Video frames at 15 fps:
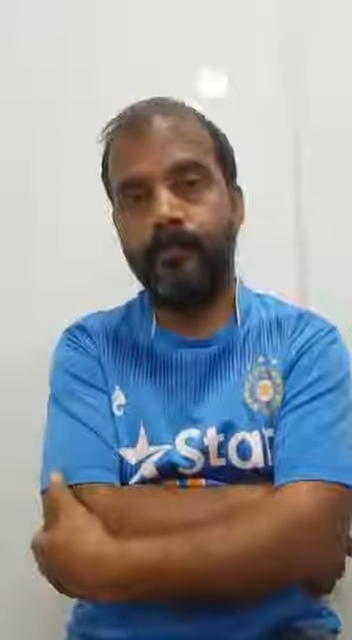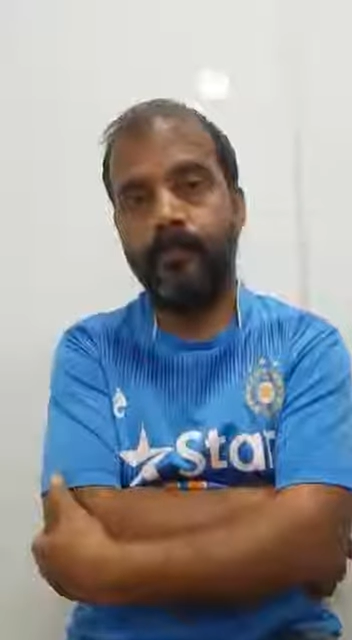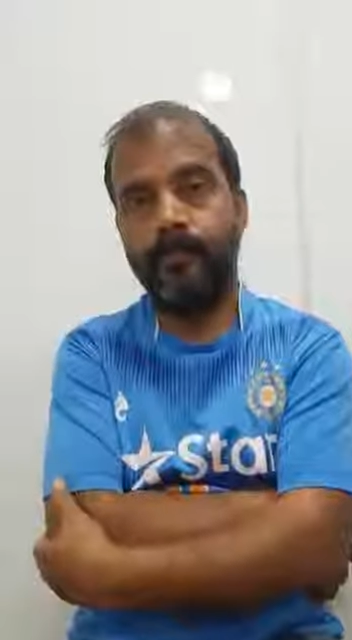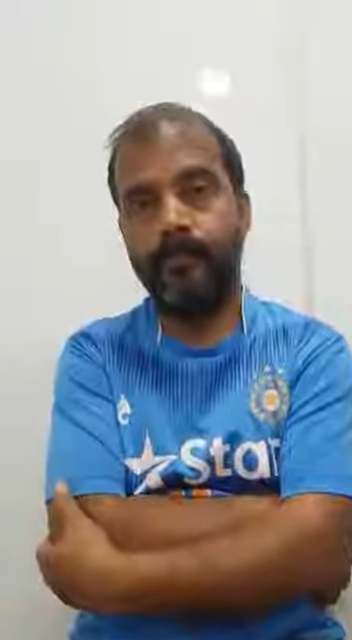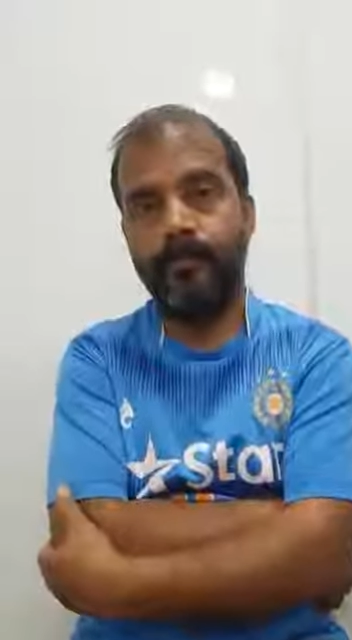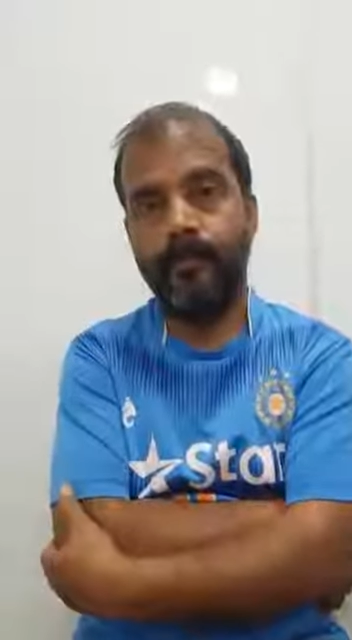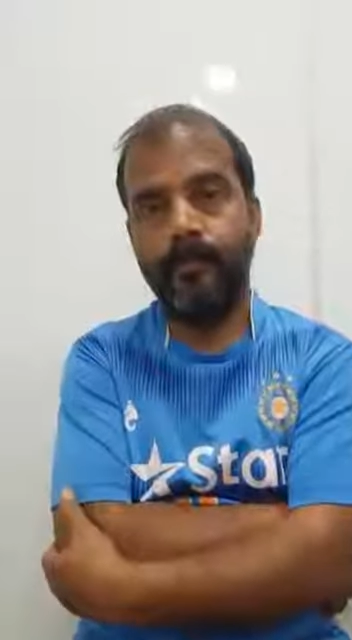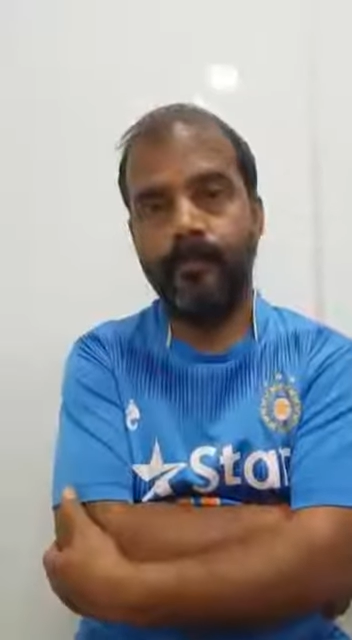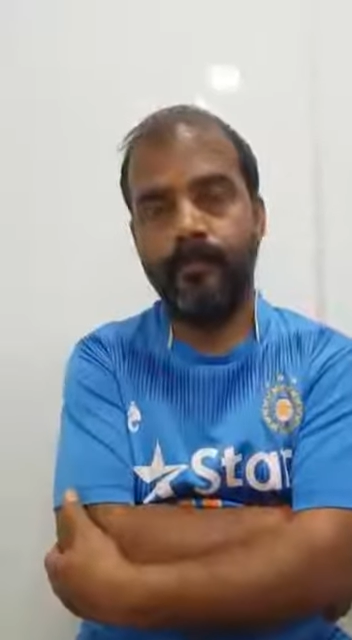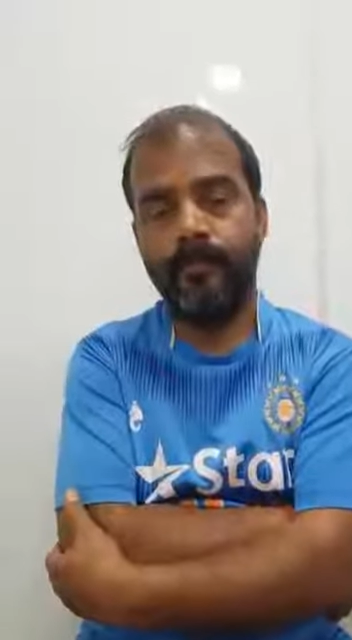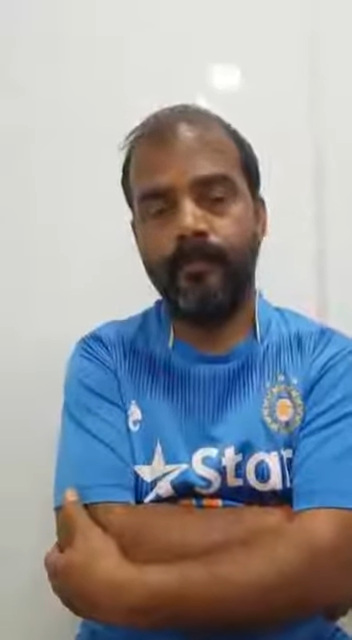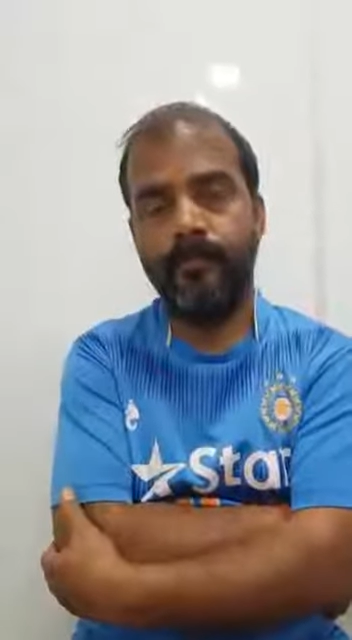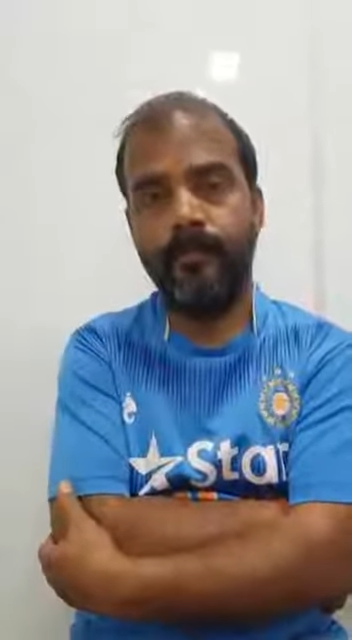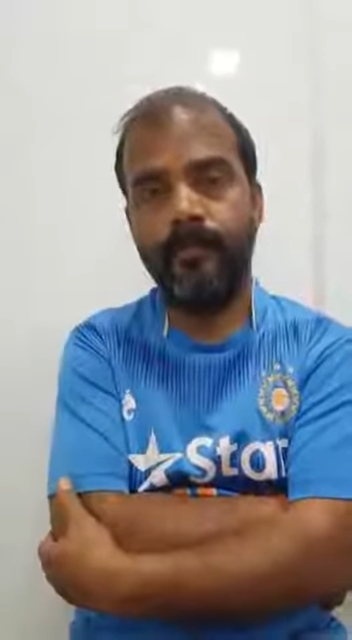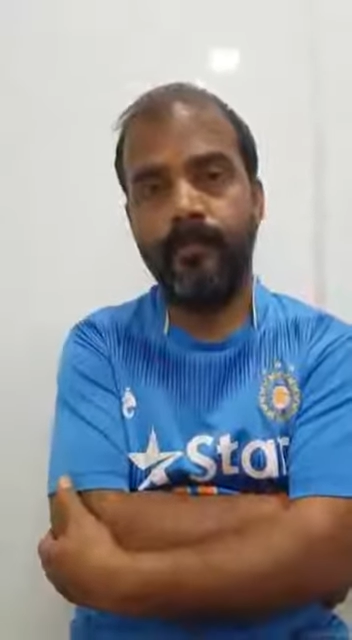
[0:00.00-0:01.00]
पशुओं के
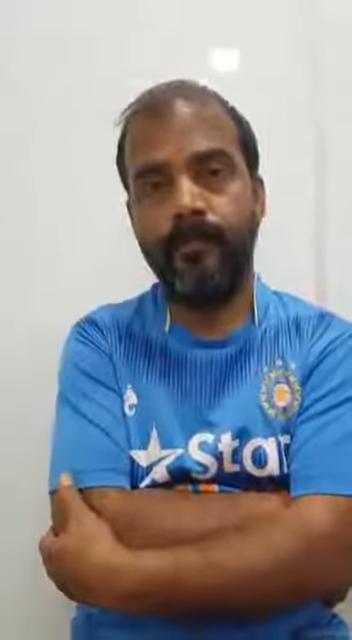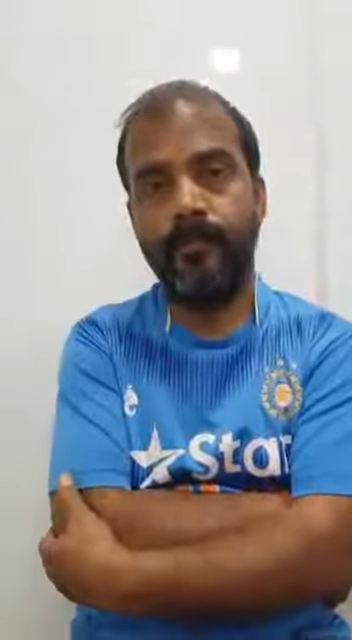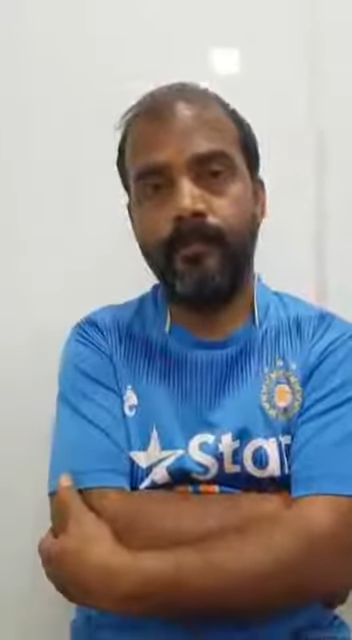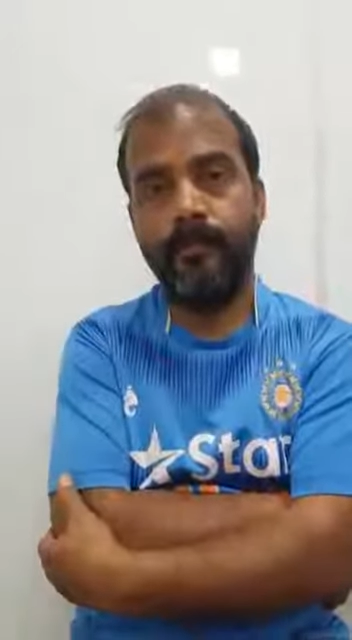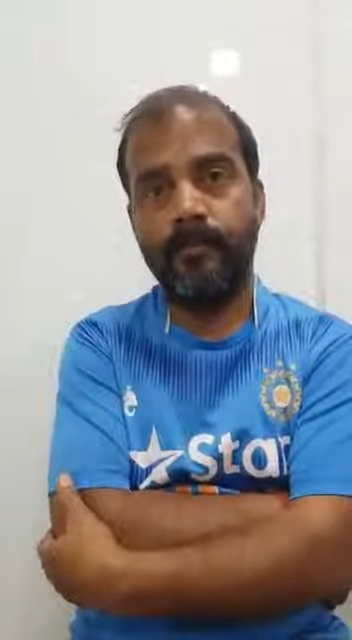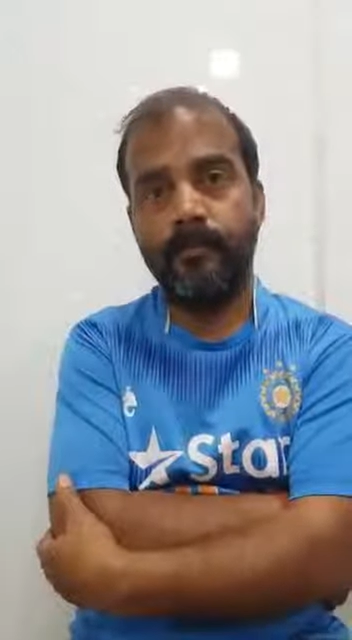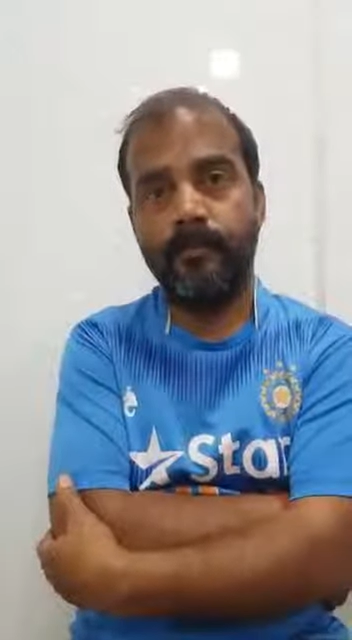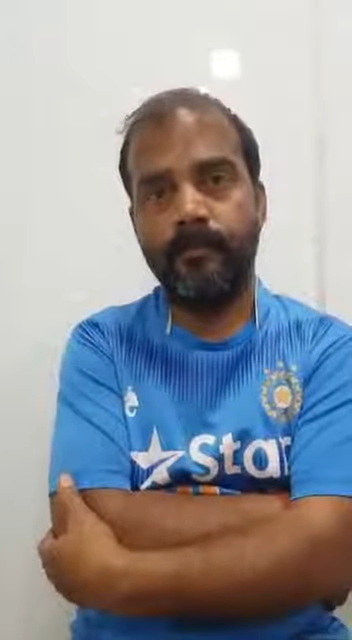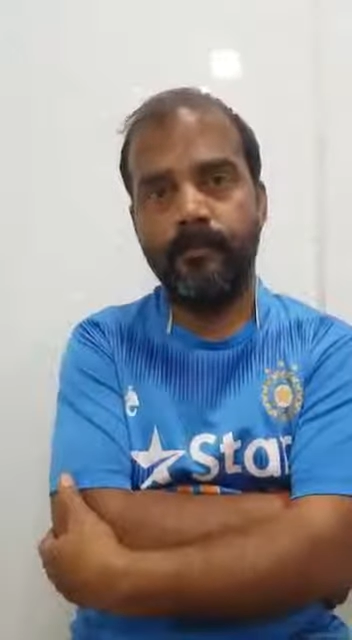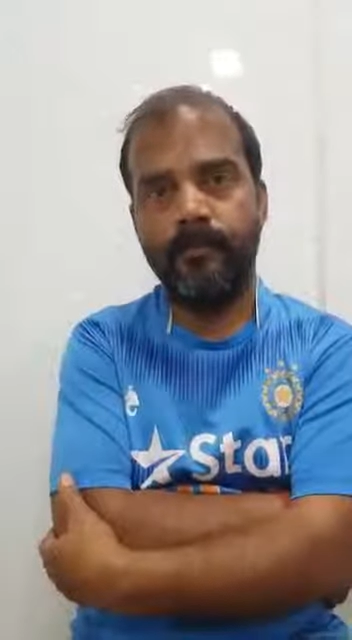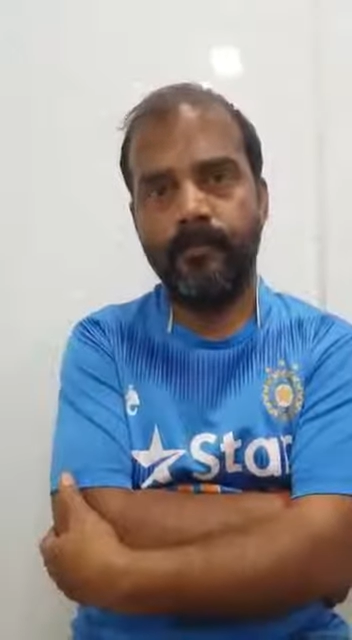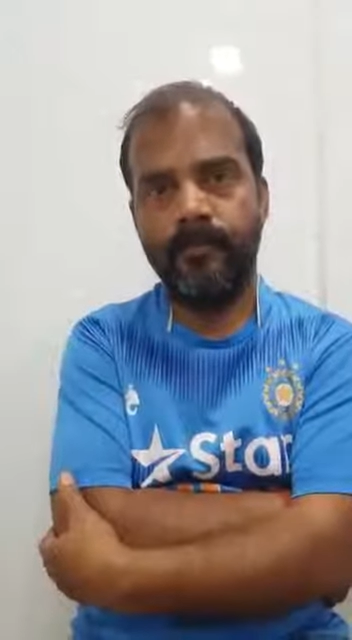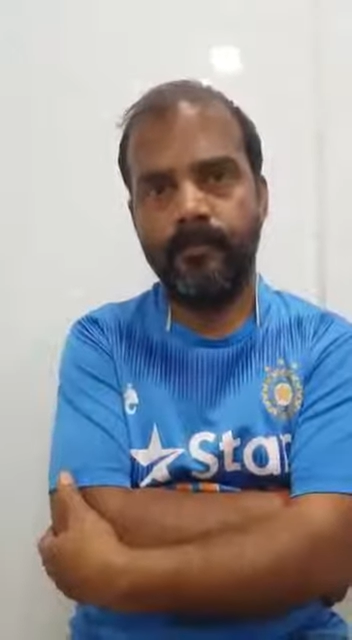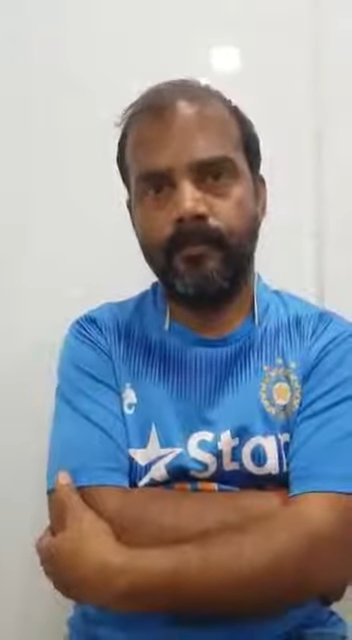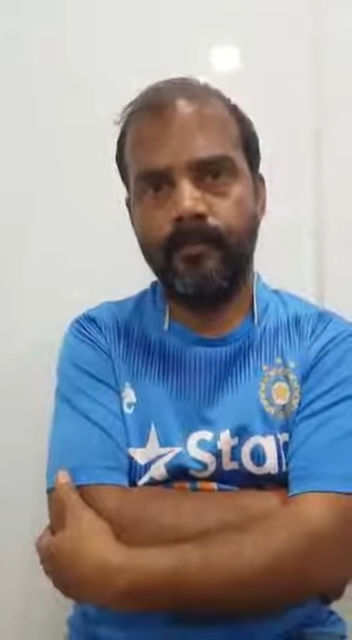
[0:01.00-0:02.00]
साथ दुर्व्यवहार
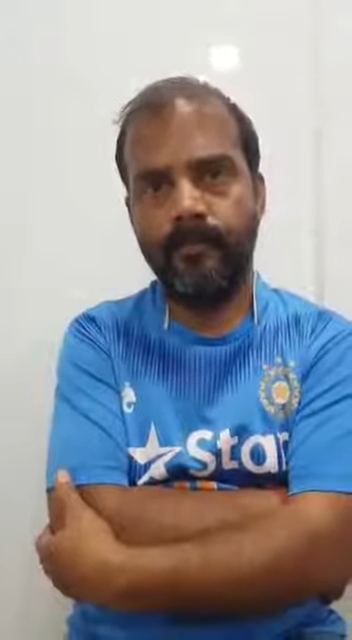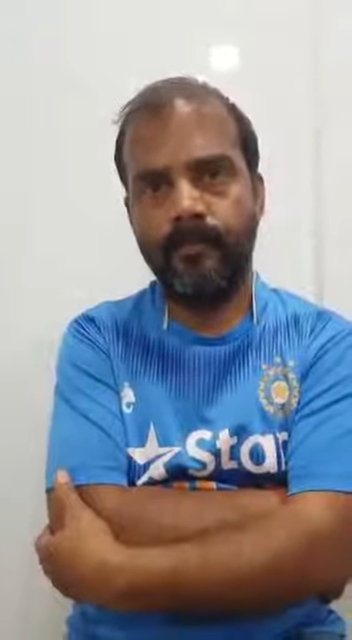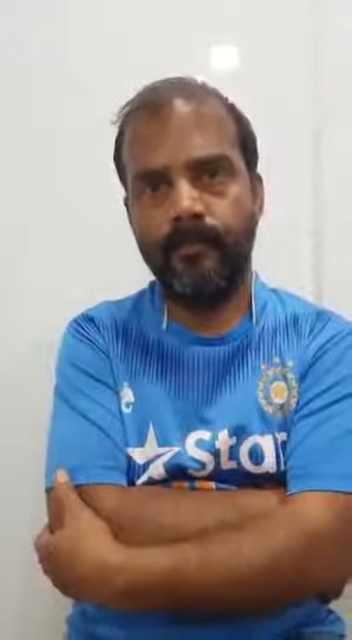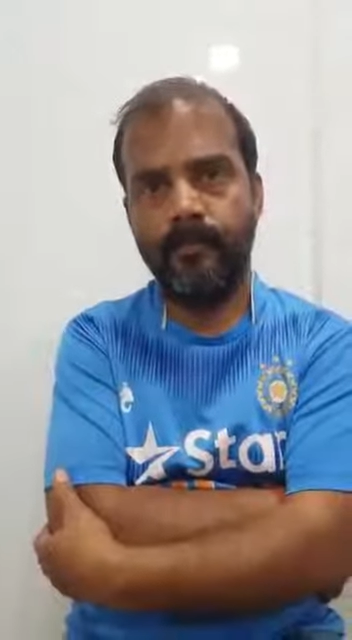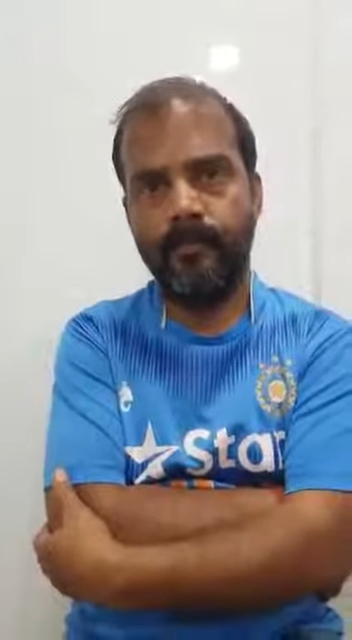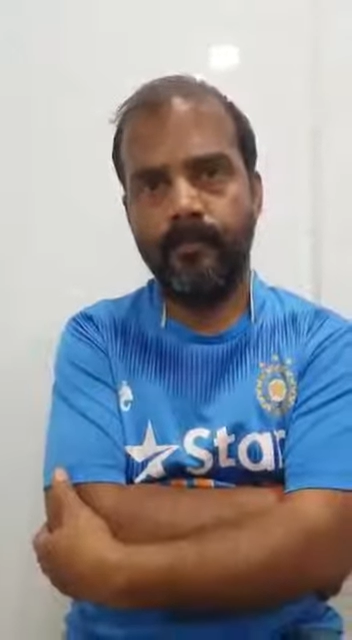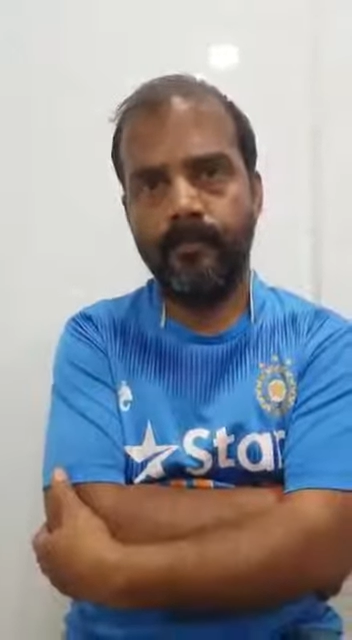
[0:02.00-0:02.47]
करने वालों को